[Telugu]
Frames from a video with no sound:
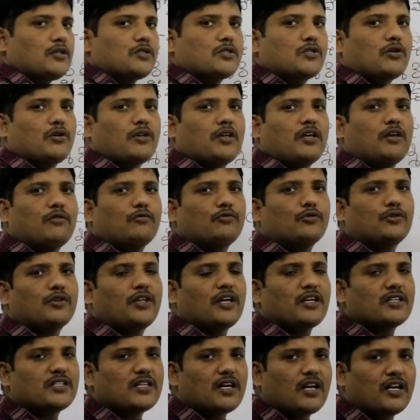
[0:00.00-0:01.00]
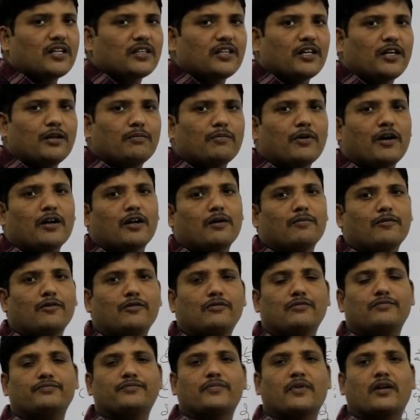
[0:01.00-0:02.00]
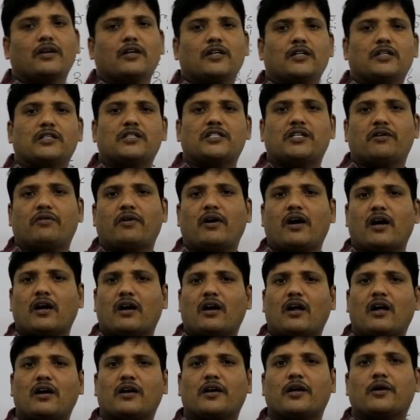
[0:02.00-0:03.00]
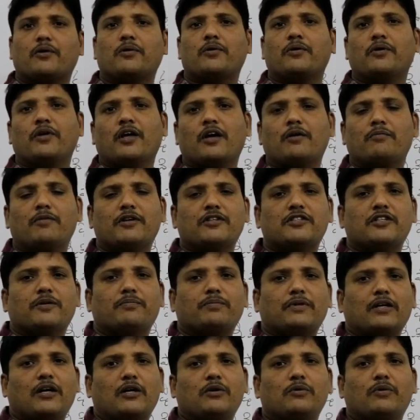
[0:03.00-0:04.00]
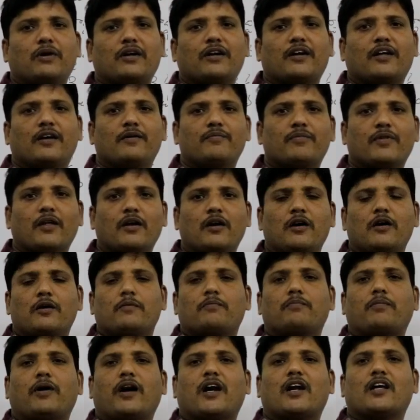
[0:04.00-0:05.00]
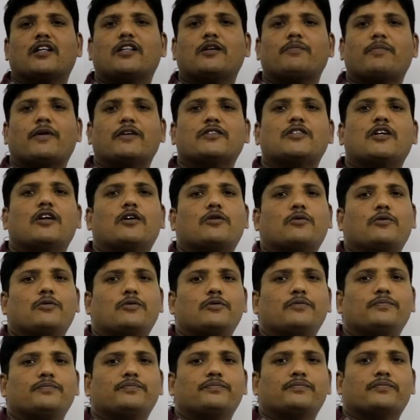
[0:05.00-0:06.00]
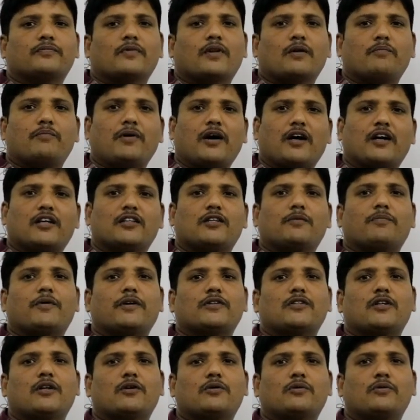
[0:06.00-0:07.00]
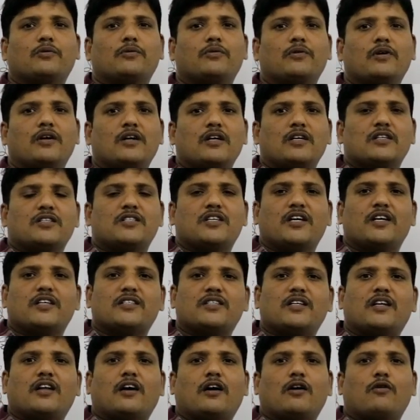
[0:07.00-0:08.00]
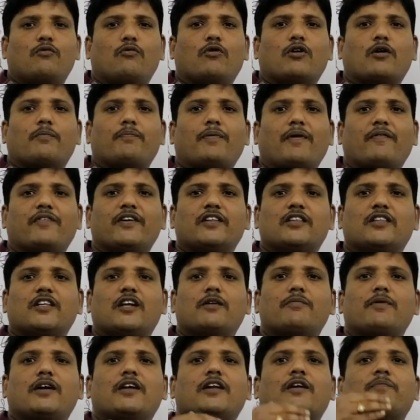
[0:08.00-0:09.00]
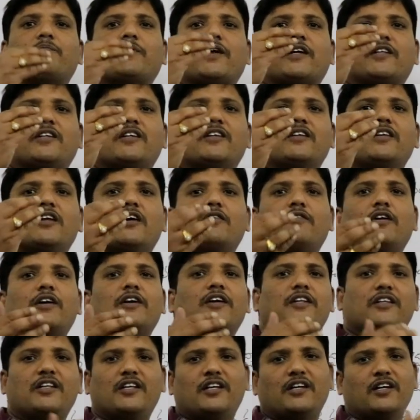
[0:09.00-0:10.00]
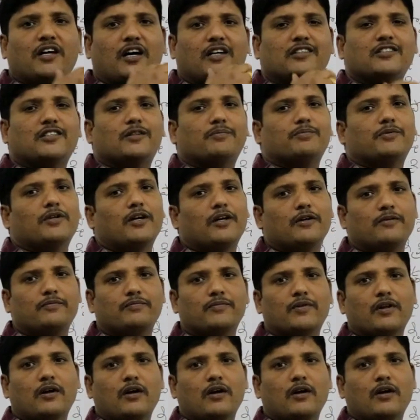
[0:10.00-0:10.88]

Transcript: సో ఈ ఉద్దేశాల తీర్మానమును జవహర్లాల్ నెహ్రూ ఏమని చెప్తాడు అంటే భారత ప్రజలకు భారత ప్రజలకు చేసిన ఒక పవిత్రమైన ప్రతిజ్ఞ వంటిది అని చెప్తాడు